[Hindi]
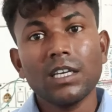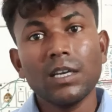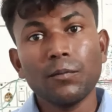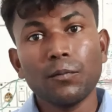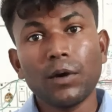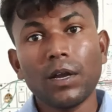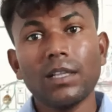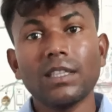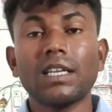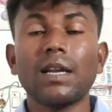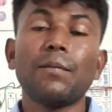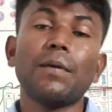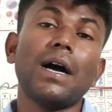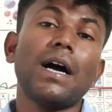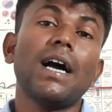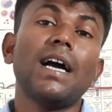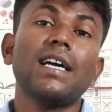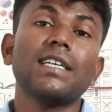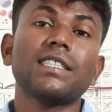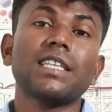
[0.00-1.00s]
केमिकल इतना
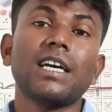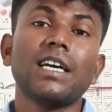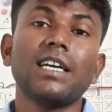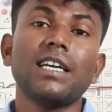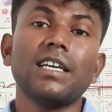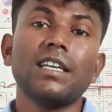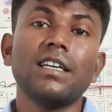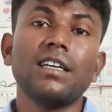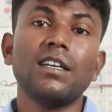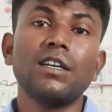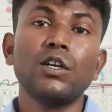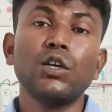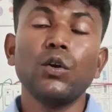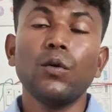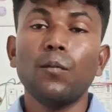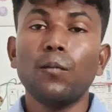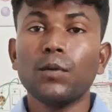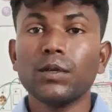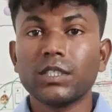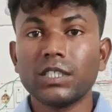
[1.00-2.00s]
महंगा आता है
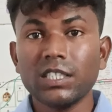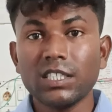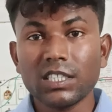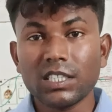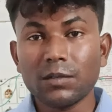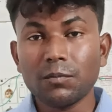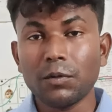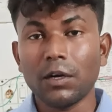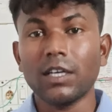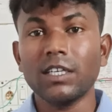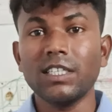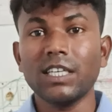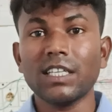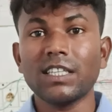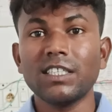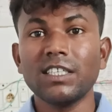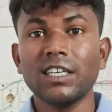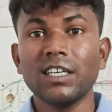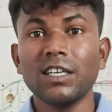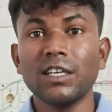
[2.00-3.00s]
मशीन इतनी महंगी
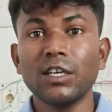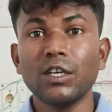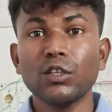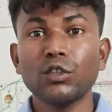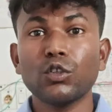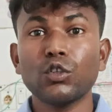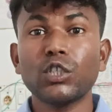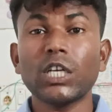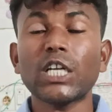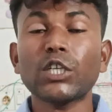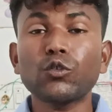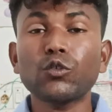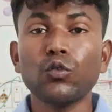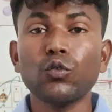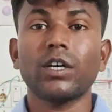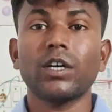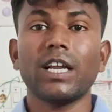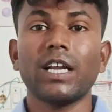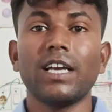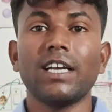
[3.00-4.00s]
आती है तो जांच
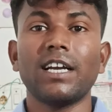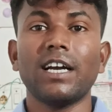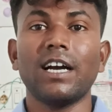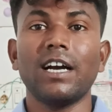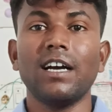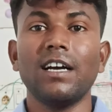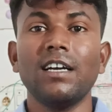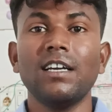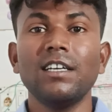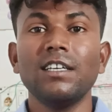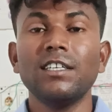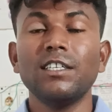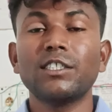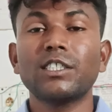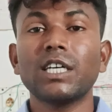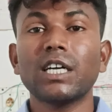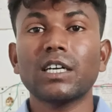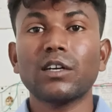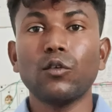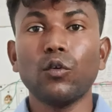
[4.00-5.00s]
कौन कराएगा
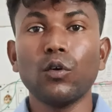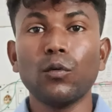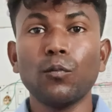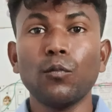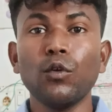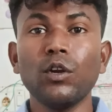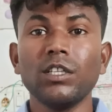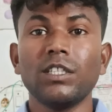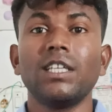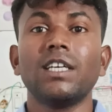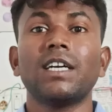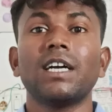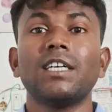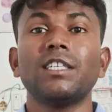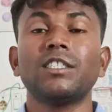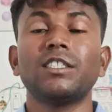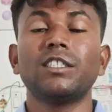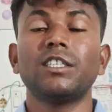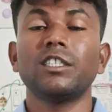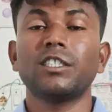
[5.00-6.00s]
इसका कौन मूल्य देगा
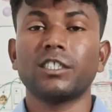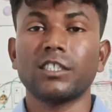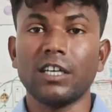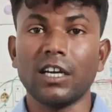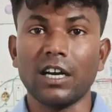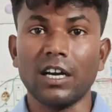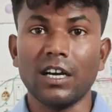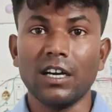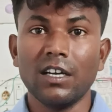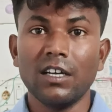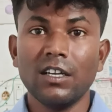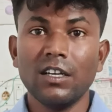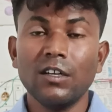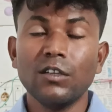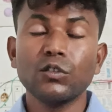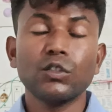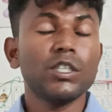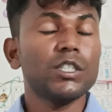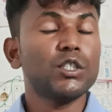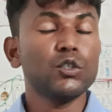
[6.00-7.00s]
इस टेस्ट का
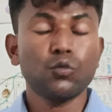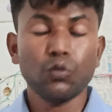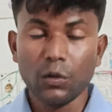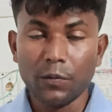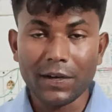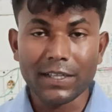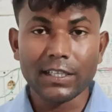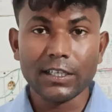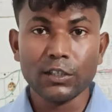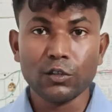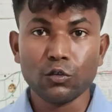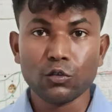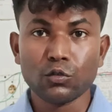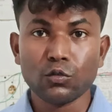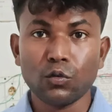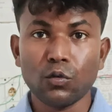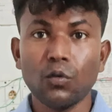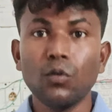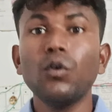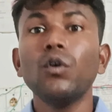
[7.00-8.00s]
तो ऐसी कोई बात नहीं
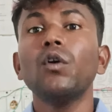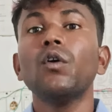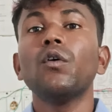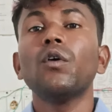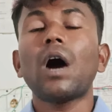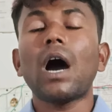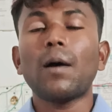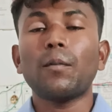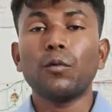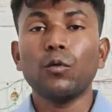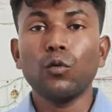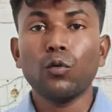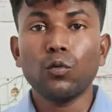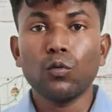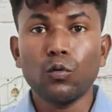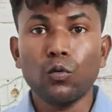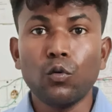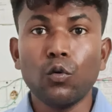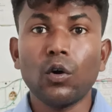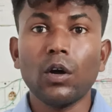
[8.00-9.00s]
दोस्तों आप
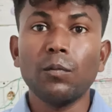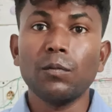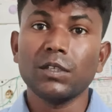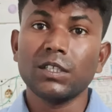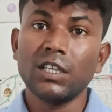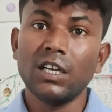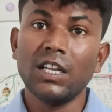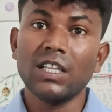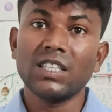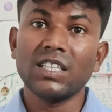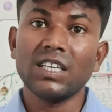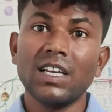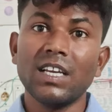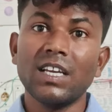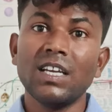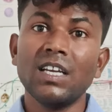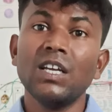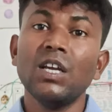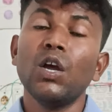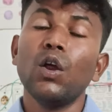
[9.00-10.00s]
लोग लोकल मशीन
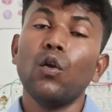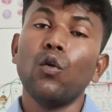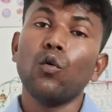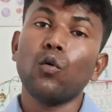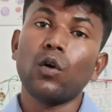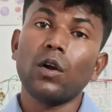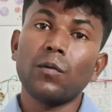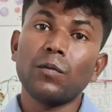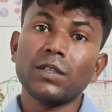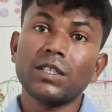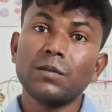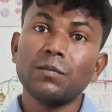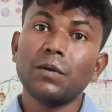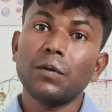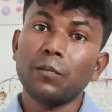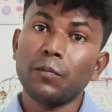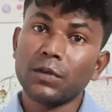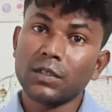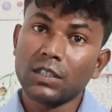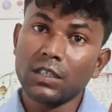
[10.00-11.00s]
हैं लोकल
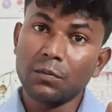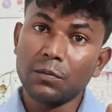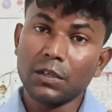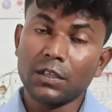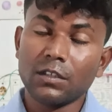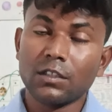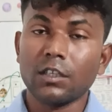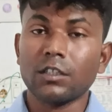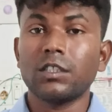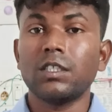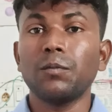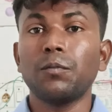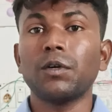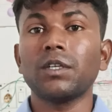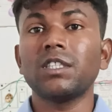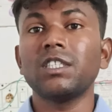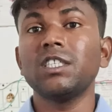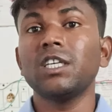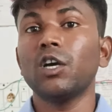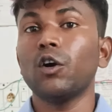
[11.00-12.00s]
मशीन मशीन भी सस्ती
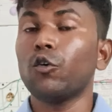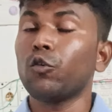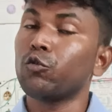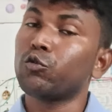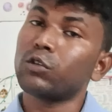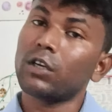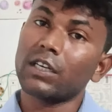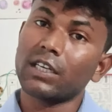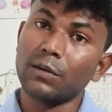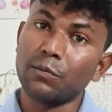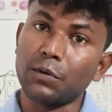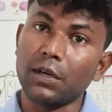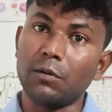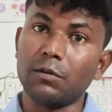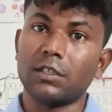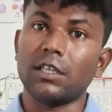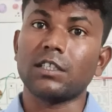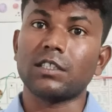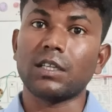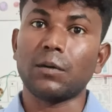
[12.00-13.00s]
पड़ती है और उसका
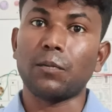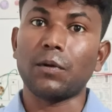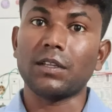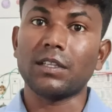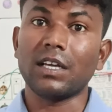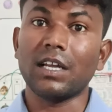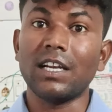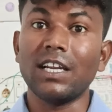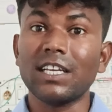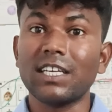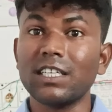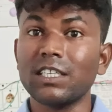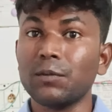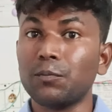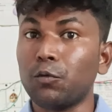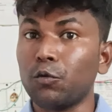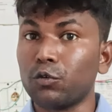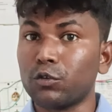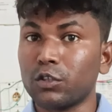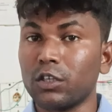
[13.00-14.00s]
केमिकल भी सस्ता पड़ता है लेकिन
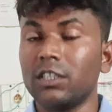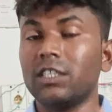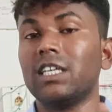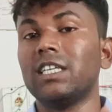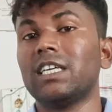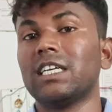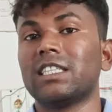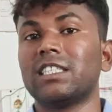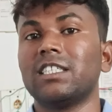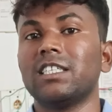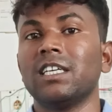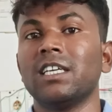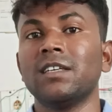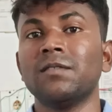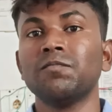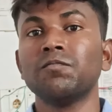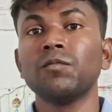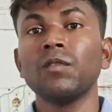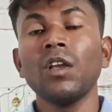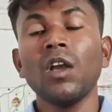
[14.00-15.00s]
रिपोर्ट सही नहीं आती
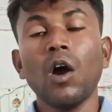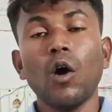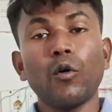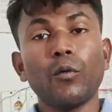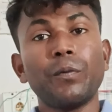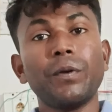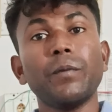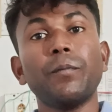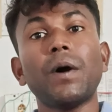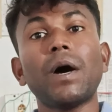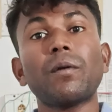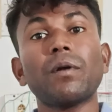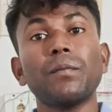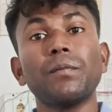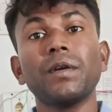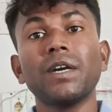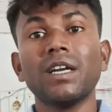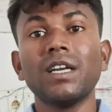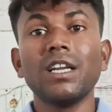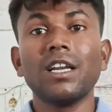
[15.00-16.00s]
है और फिर बार
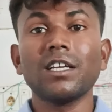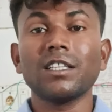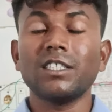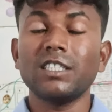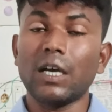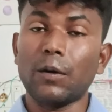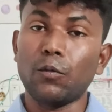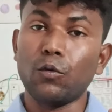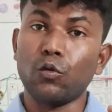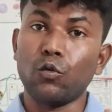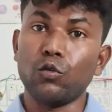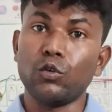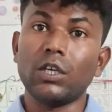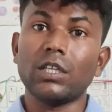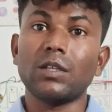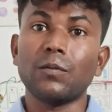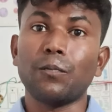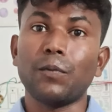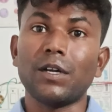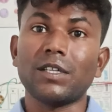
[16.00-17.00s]
बार बिगड़ने लगती है आप लोग हो
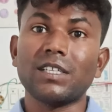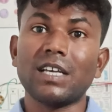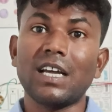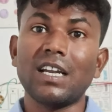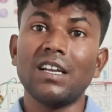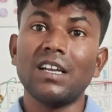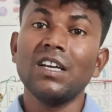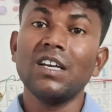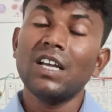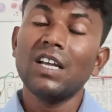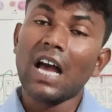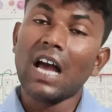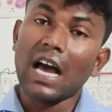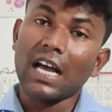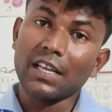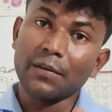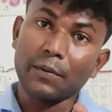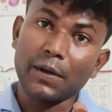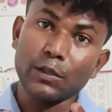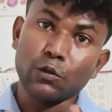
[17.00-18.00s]
जाते परेशान
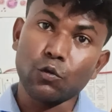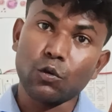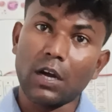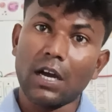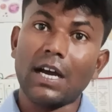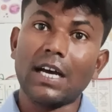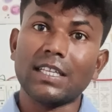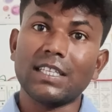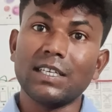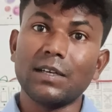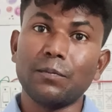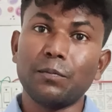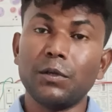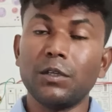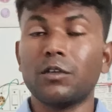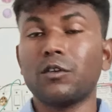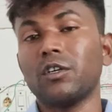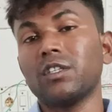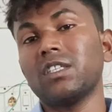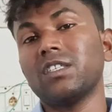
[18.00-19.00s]
एक बार धोखा खाते हैं
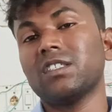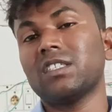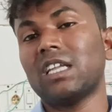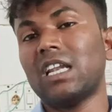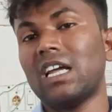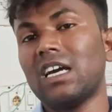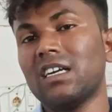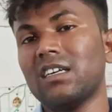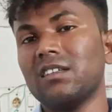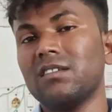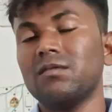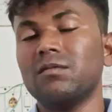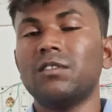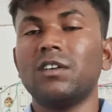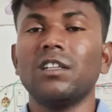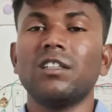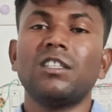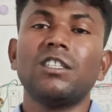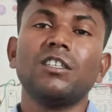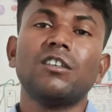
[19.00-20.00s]
फिर कहते हैं सला
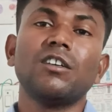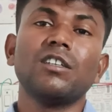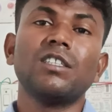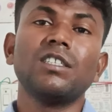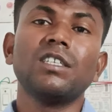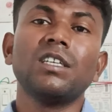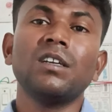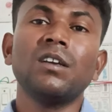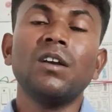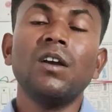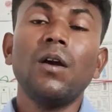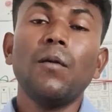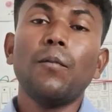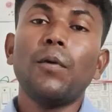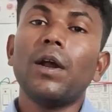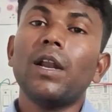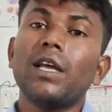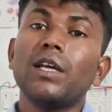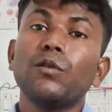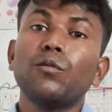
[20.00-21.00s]
गलती कर दिए
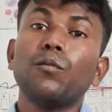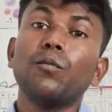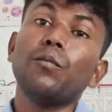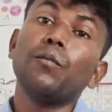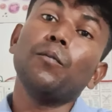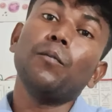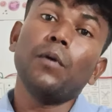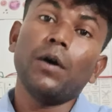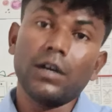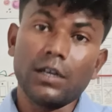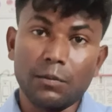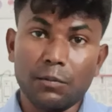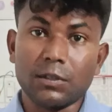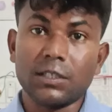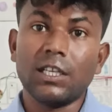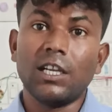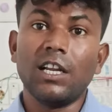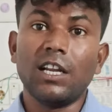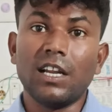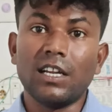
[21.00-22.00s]
पहले ही महंगी
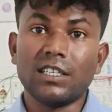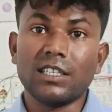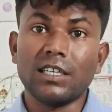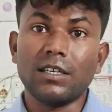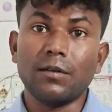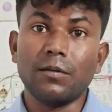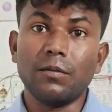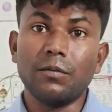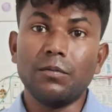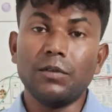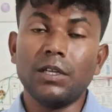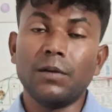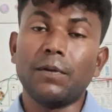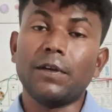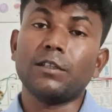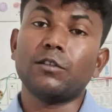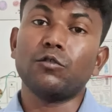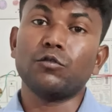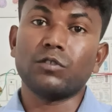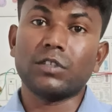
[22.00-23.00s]
मछली लेना चाहिए एक
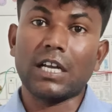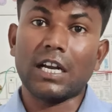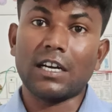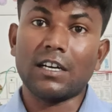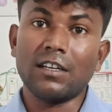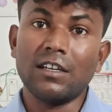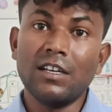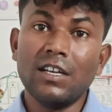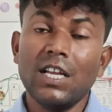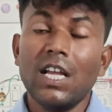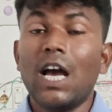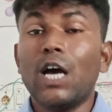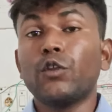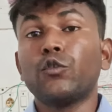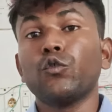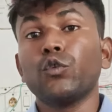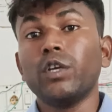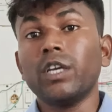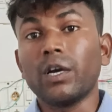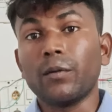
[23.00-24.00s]
बार तीन सौ साठ
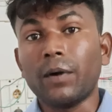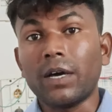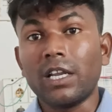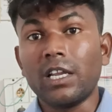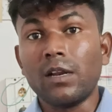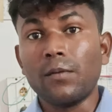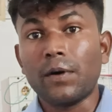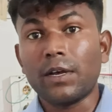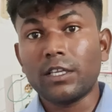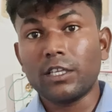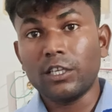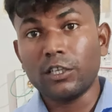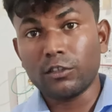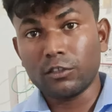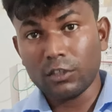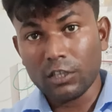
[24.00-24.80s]
जो एक बार एक बार